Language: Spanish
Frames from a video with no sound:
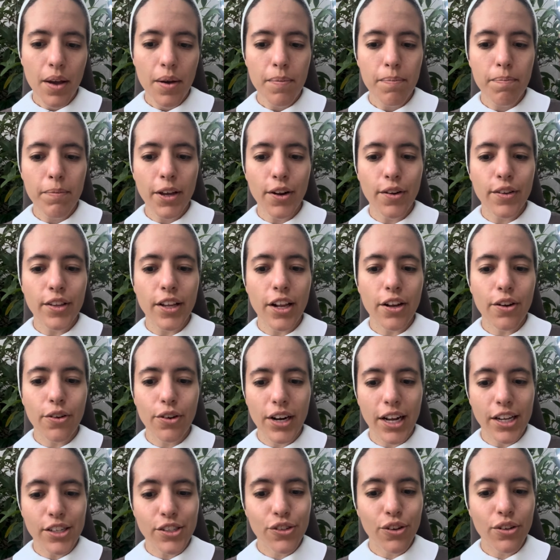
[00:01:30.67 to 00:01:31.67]
Pero en el
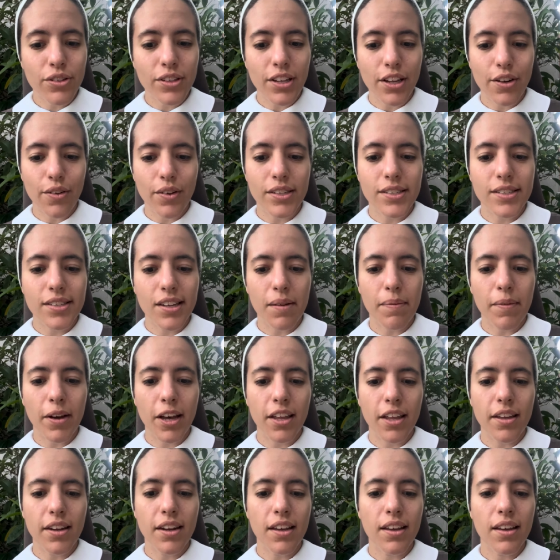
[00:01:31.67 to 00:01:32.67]
corazón de nuestra
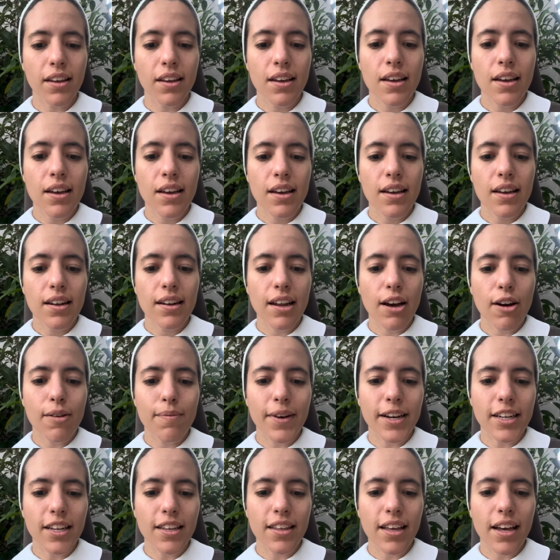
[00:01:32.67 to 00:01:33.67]
Madre, la
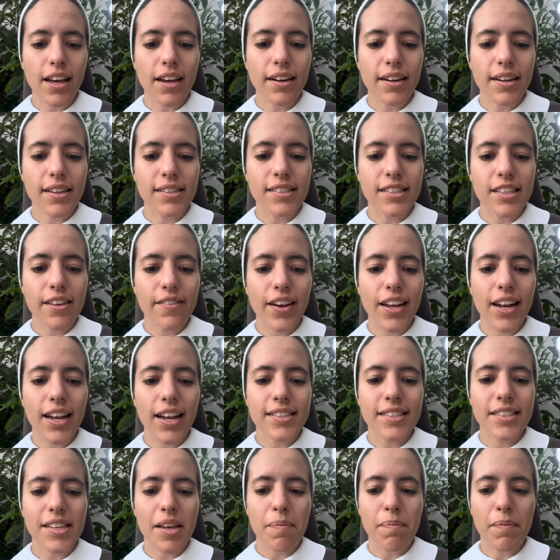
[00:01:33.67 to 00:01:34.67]
humanidad recibe la
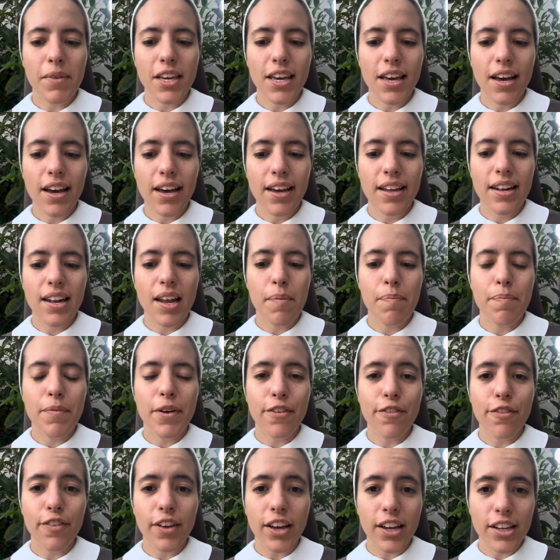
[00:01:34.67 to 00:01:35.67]
semilla en la
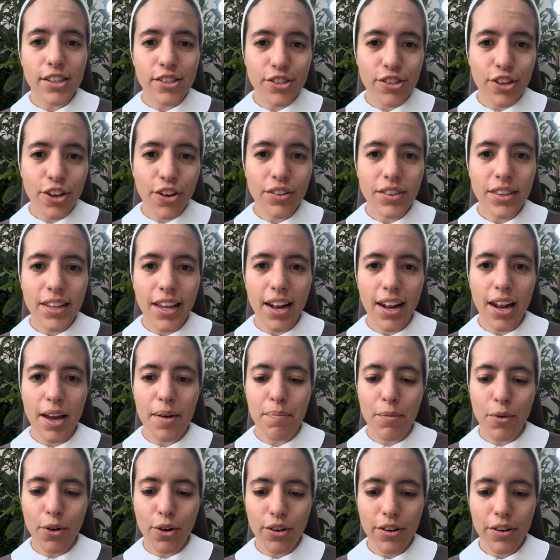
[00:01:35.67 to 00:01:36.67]
perfección del
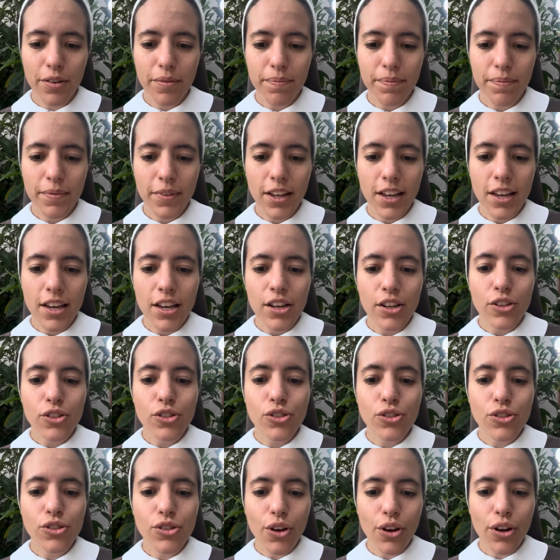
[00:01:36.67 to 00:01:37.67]
amor.
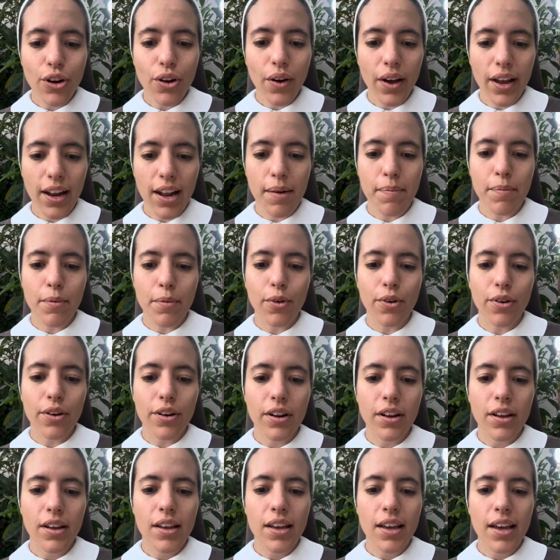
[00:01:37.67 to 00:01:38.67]
Solo el amor,
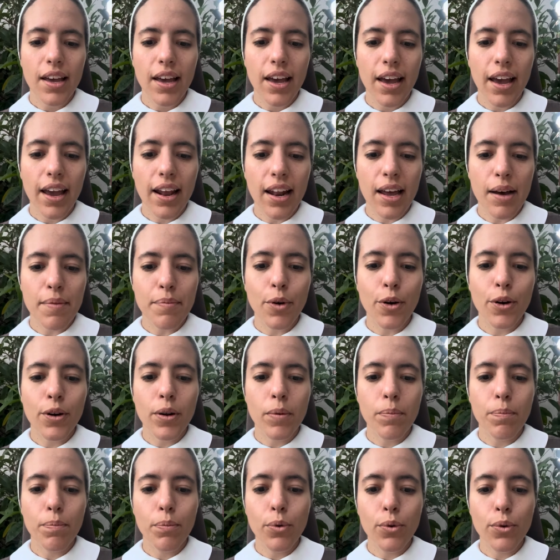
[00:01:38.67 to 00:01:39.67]
el amor
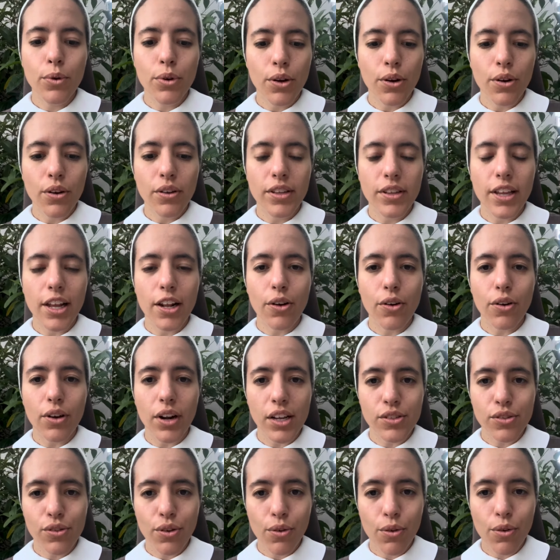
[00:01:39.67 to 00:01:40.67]
puro del
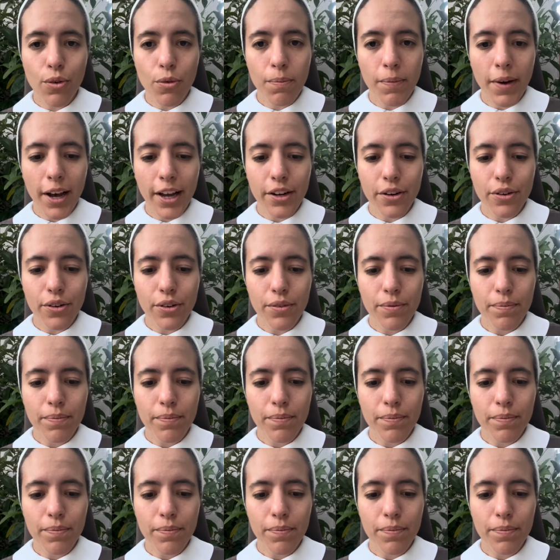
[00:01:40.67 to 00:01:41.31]
corazón humano,